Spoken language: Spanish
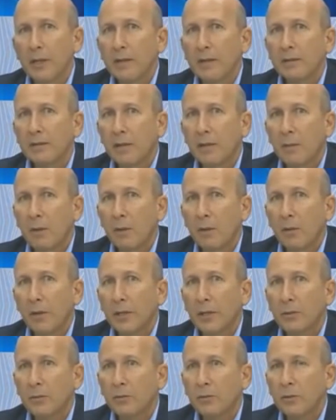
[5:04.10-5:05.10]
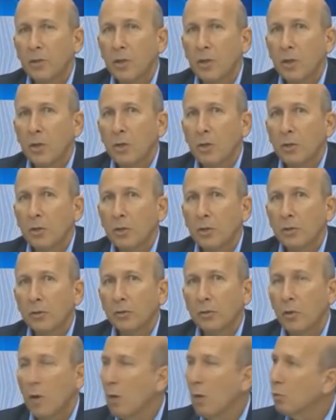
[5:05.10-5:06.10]
la mayoría de salvadoreños
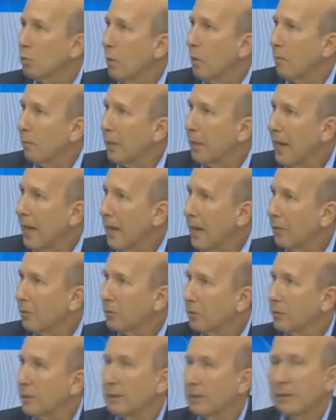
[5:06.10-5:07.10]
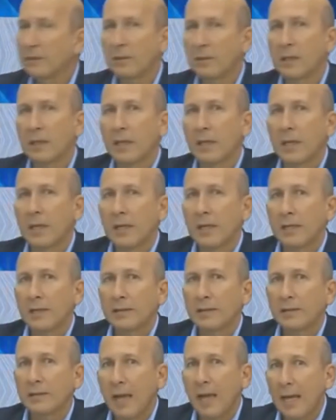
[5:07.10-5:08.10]
son autoempleados, es
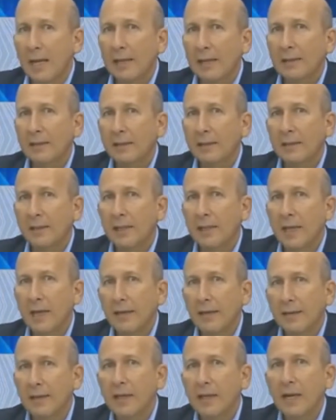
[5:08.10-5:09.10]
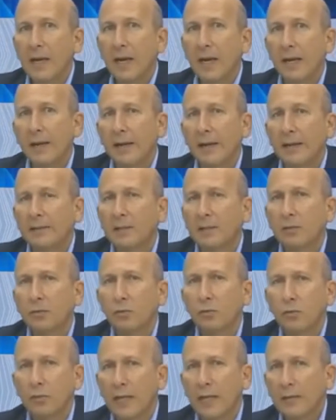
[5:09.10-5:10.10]
decir, salen día a día a
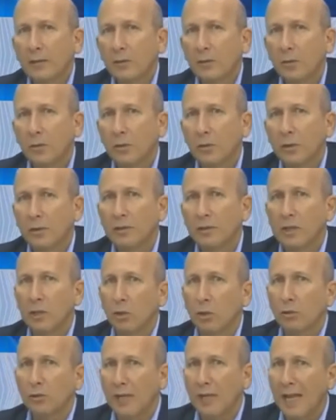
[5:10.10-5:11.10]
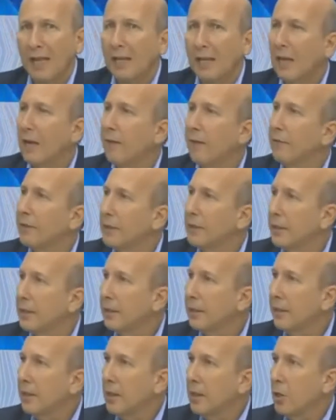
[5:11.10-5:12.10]
ganarse el sustento y si no salen
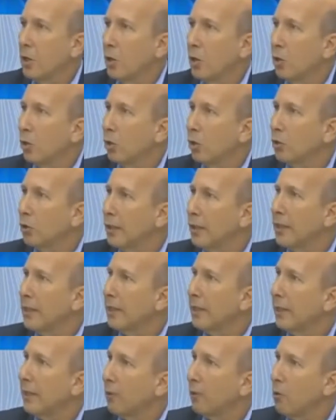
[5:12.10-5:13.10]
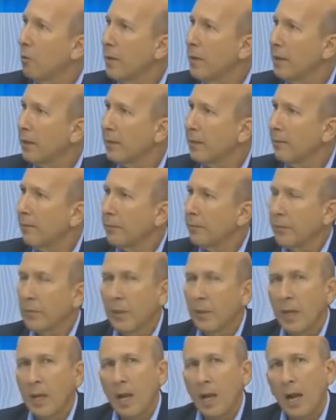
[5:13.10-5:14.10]
a vender, no tienen que
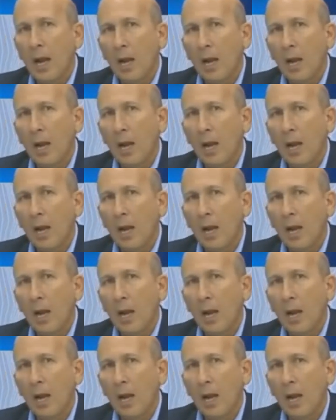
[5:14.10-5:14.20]
comer.